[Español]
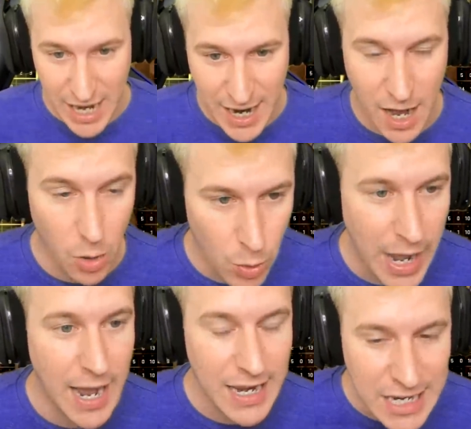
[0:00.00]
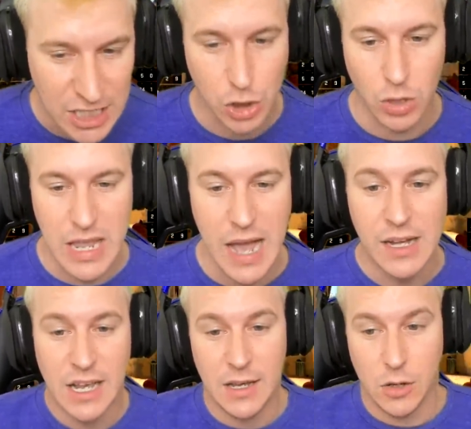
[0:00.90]
tenga una historia
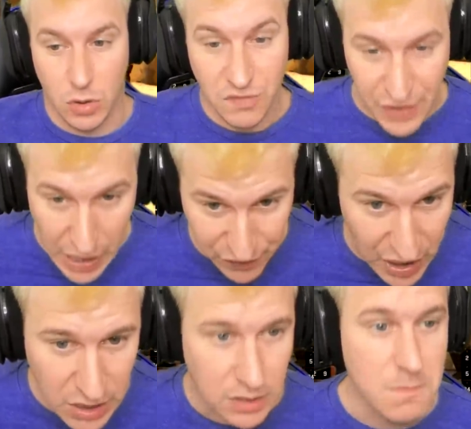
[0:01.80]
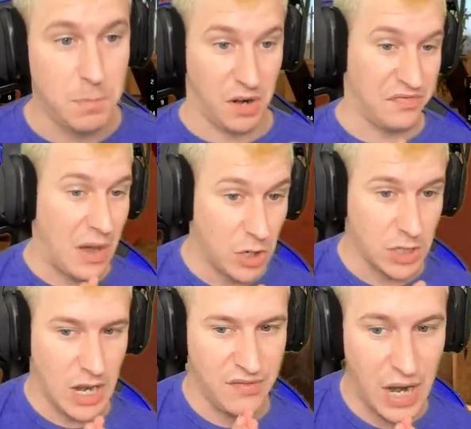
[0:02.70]
con un final feliz, por
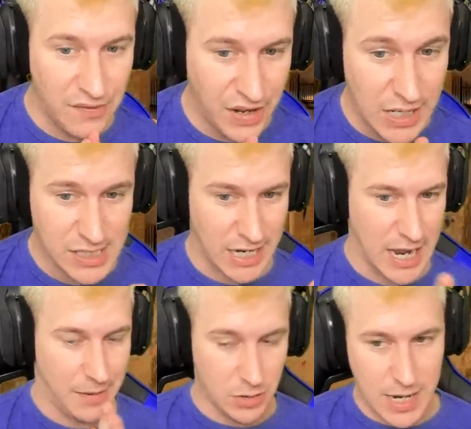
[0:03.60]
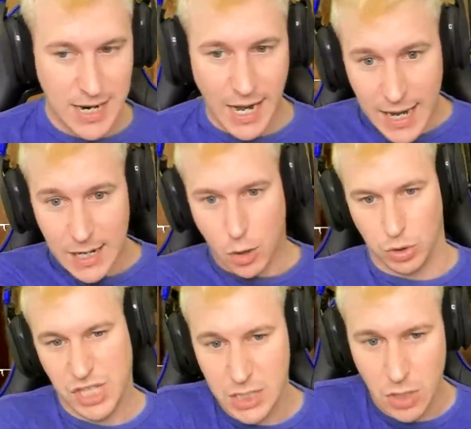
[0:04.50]
favor. Y el final feliz sería abrir una caja,
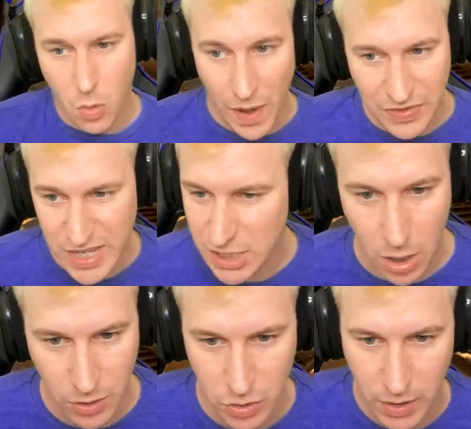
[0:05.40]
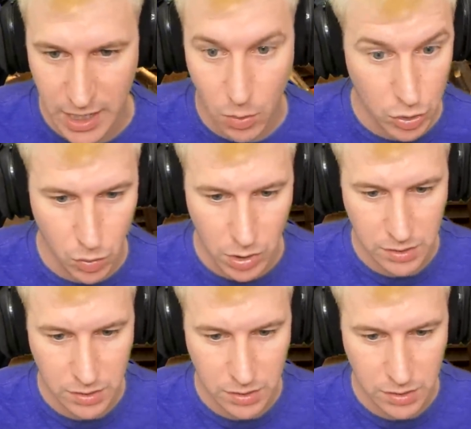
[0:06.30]
cuchillo, guantes, lo que tú quieras, what you